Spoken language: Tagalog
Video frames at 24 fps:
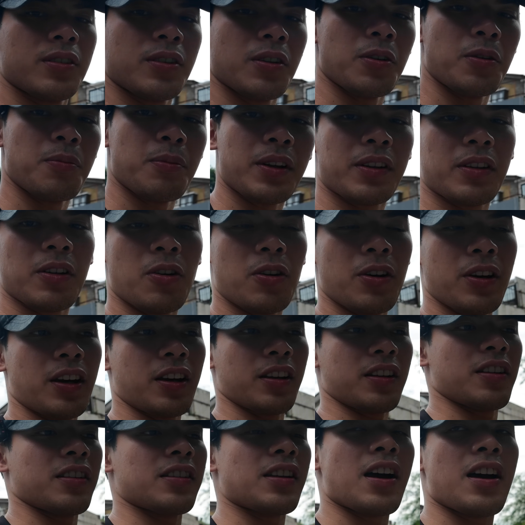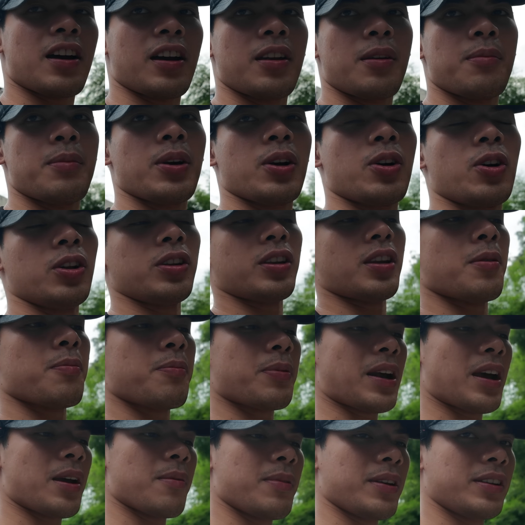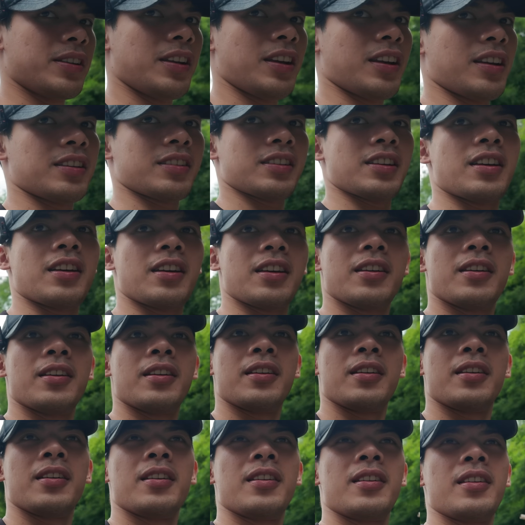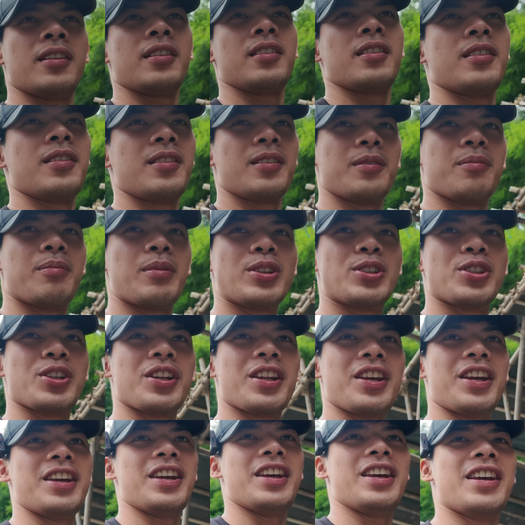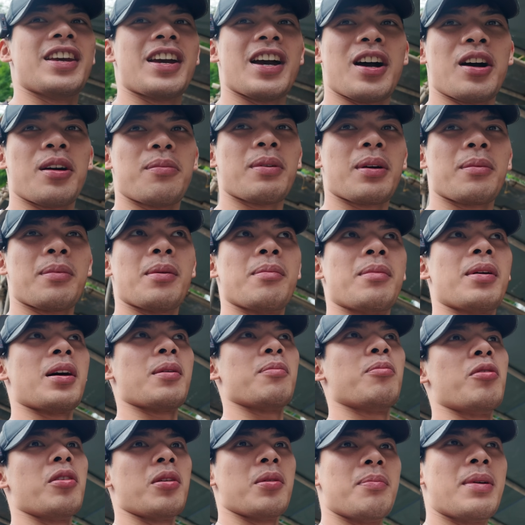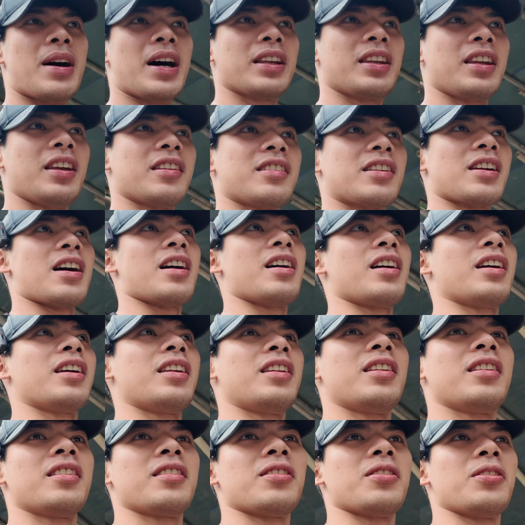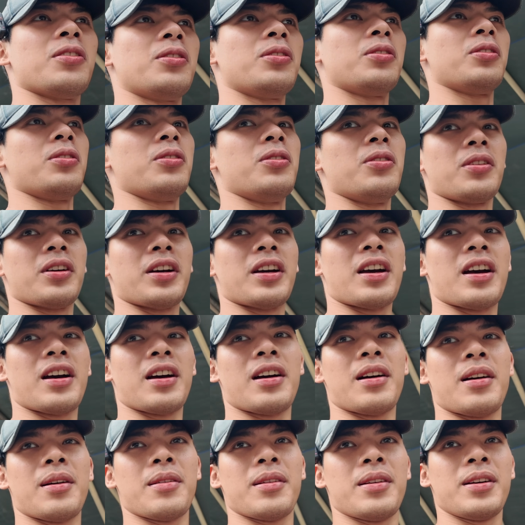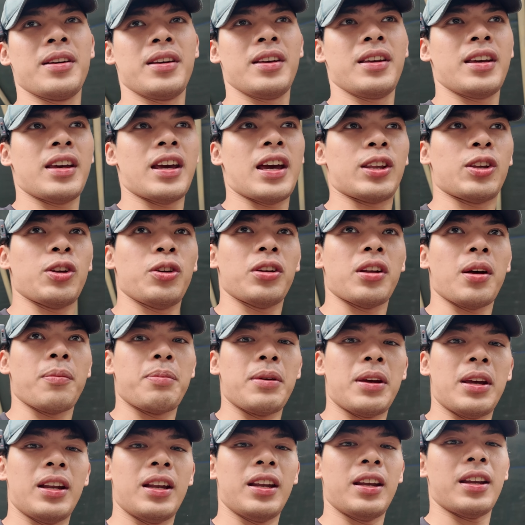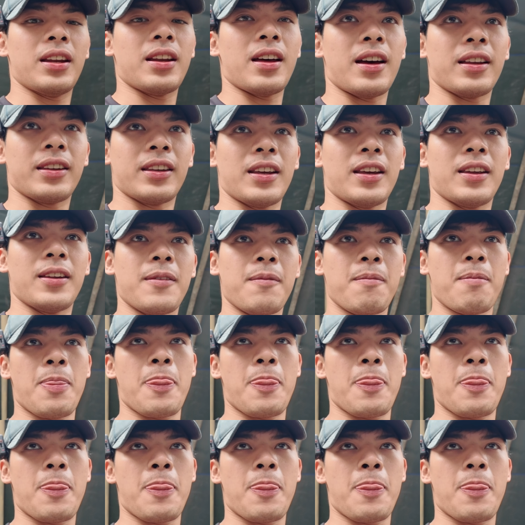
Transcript: so mas okay kasi sa akin yung may konting privacy kasi medyo nahihiya ako pag may mga bumabati sa akin So, kaya ito yung napili natin.